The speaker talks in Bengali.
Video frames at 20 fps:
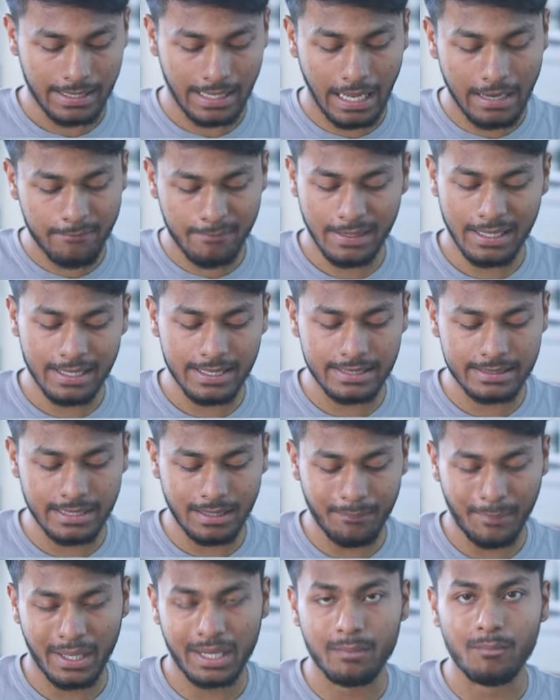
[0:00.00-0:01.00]
এই বিল্ডিংটা
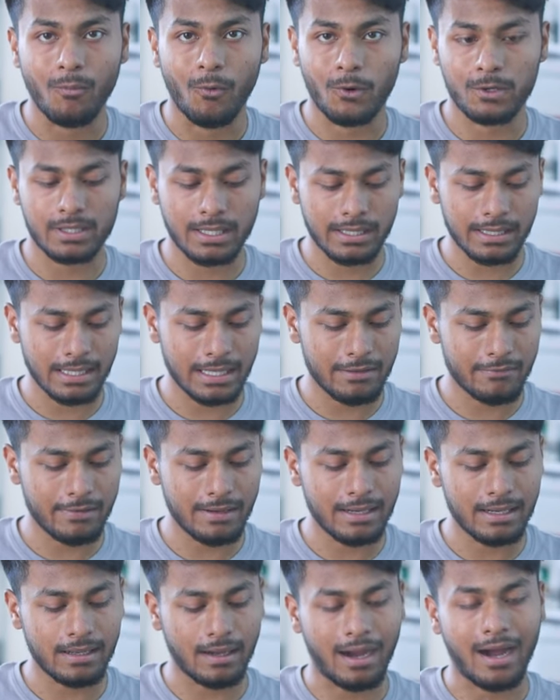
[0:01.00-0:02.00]
মানে মোটার
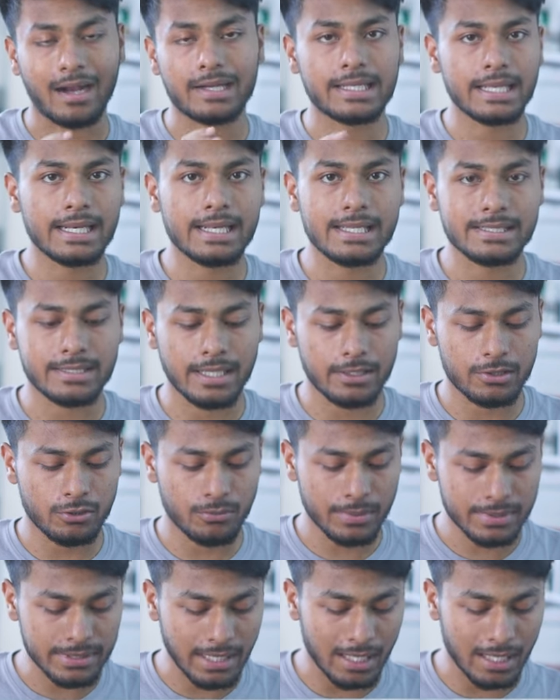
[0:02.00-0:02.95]
লেভেল আটে নিয়ে চাইতে হবে